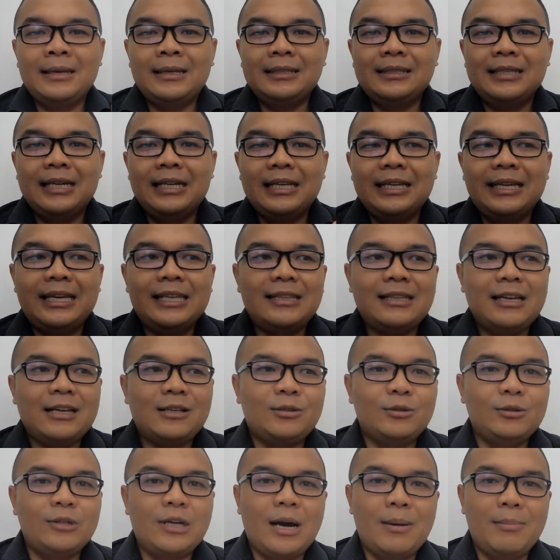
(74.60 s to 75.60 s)
Jadi kita
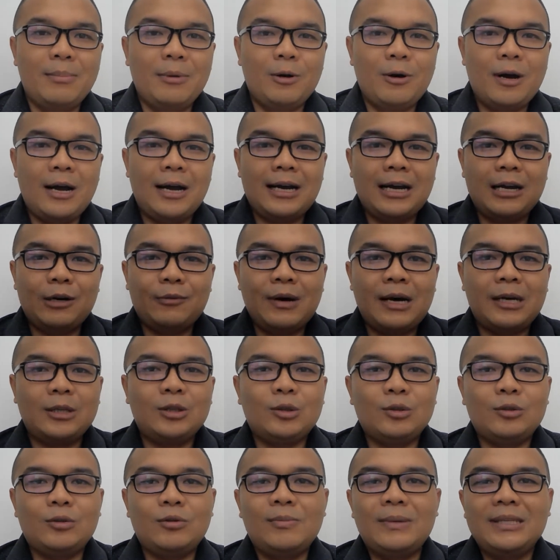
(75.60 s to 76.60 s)
sudah meluangkan
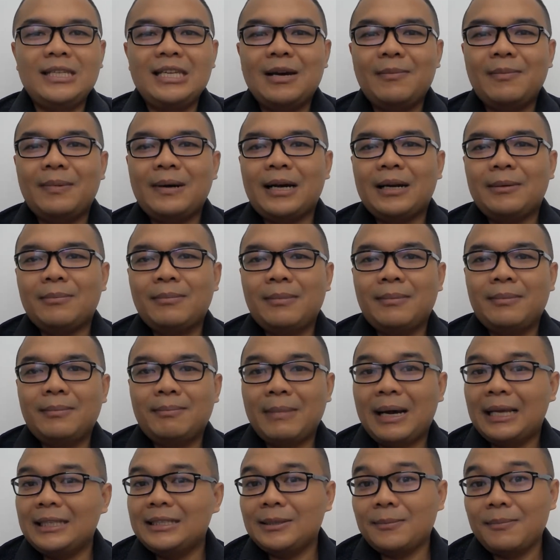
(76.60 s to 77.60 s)
waktu, menyiapkan
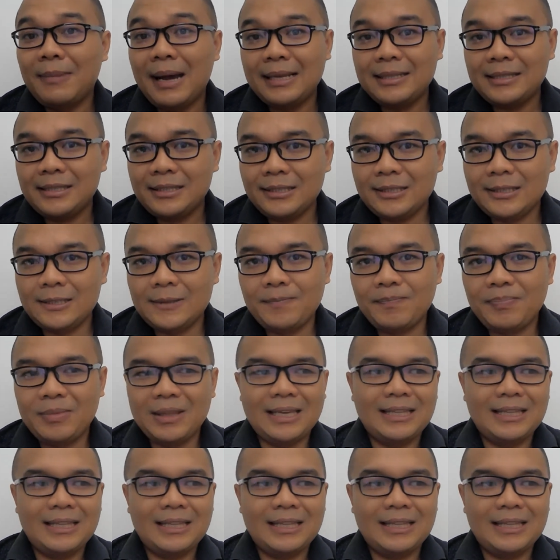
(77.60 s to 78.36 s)
macam-macam,